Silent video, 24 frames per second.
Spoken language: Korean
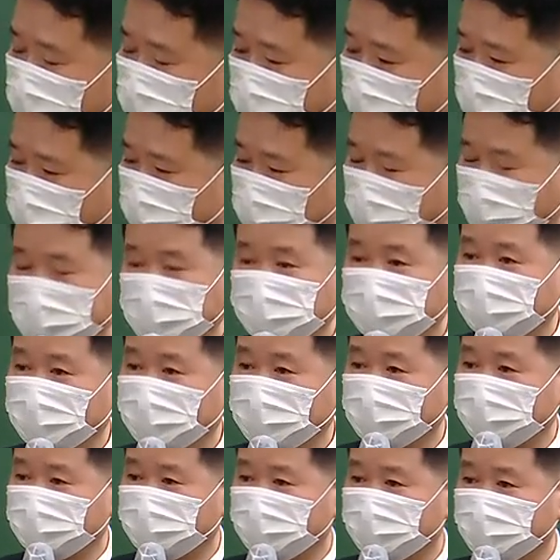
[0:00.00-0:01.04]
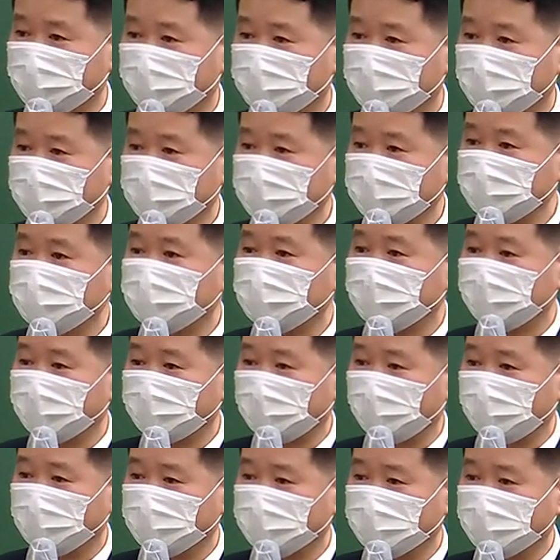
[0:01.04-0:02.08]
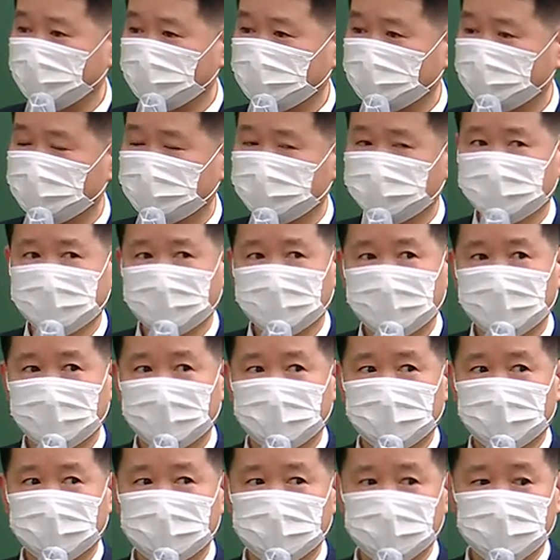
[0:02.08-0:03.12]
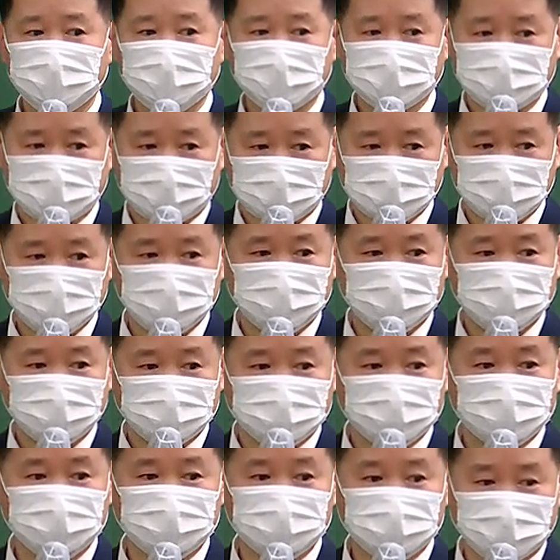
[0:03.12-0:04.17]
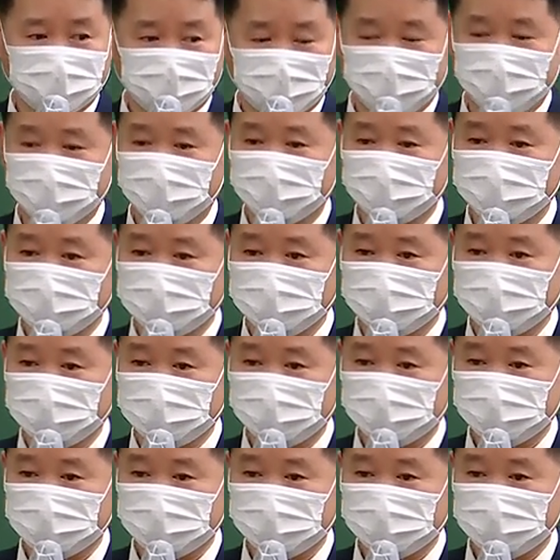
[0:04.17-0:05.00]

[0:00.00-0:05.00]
180페이지입니다만, 이번에 나올 책은 어, 240페이지 정도 돼요. 이게.